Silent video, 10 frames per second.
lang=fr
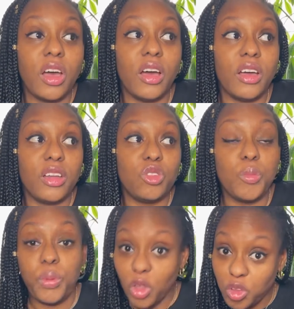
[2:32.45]
de
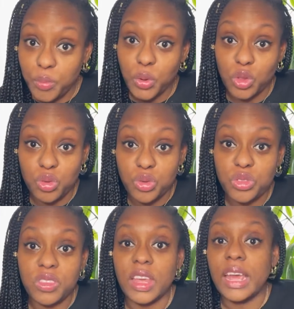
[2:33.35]
plantes pour
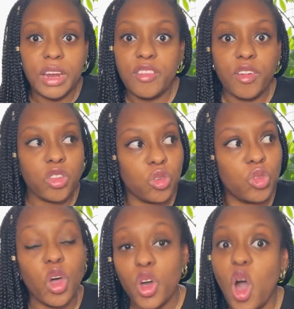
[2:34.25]
tous les ventes
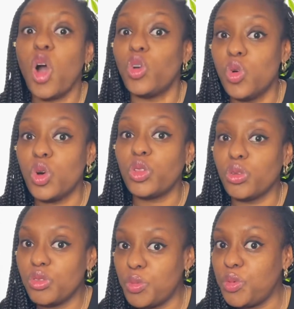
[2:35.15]
sont encore en cours,
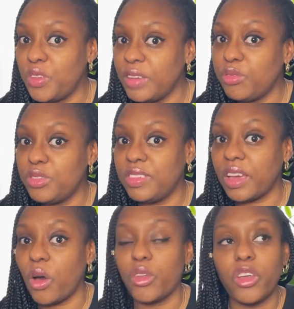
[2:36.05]
donc vous pouvez vous y
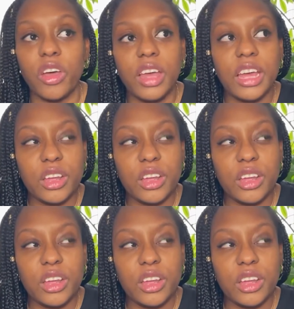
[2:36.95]
rendre.